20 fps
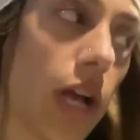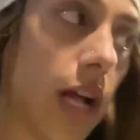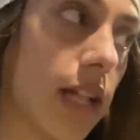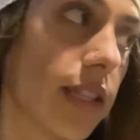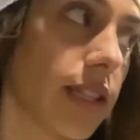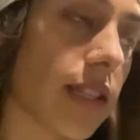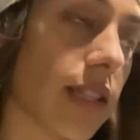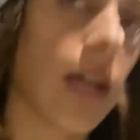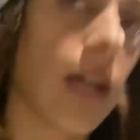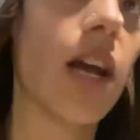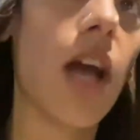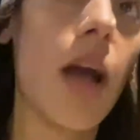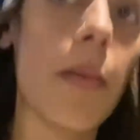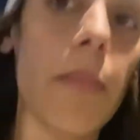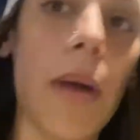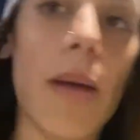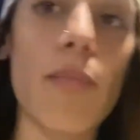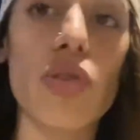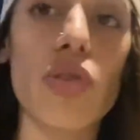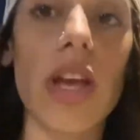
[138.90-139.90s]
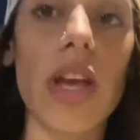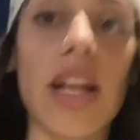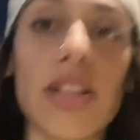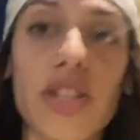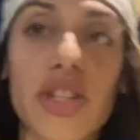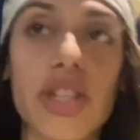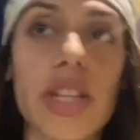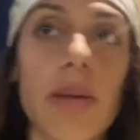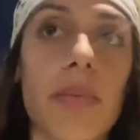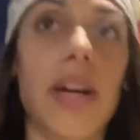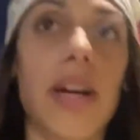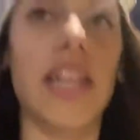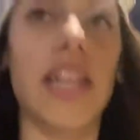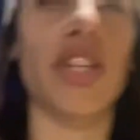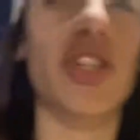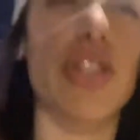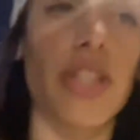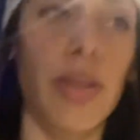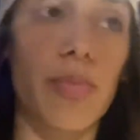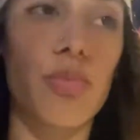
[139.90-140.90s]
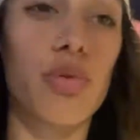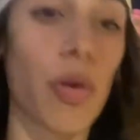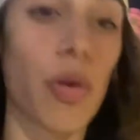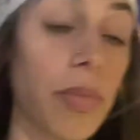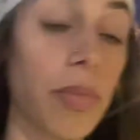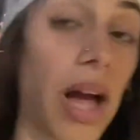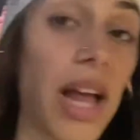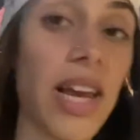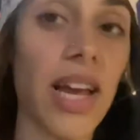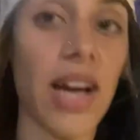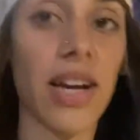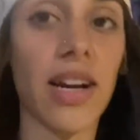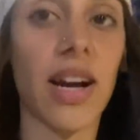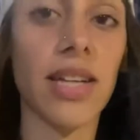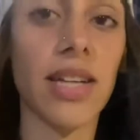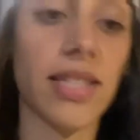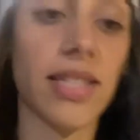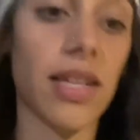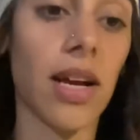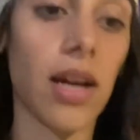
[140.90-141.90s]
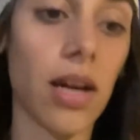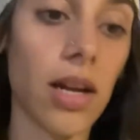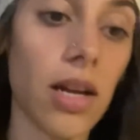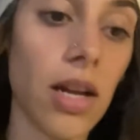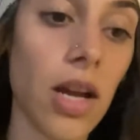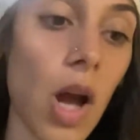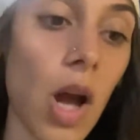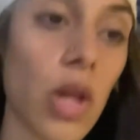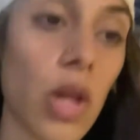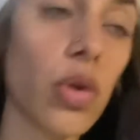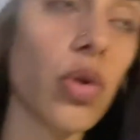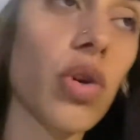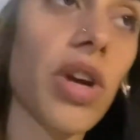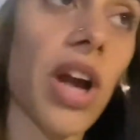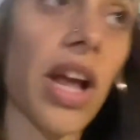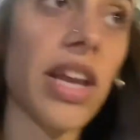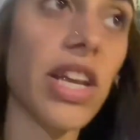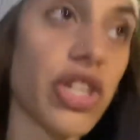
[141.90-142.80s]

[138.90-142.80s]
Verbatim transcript: altına. Ben buraya yanlışlıkla bir kale içi deyip duruyorum. Ne alakaysa. Dün kale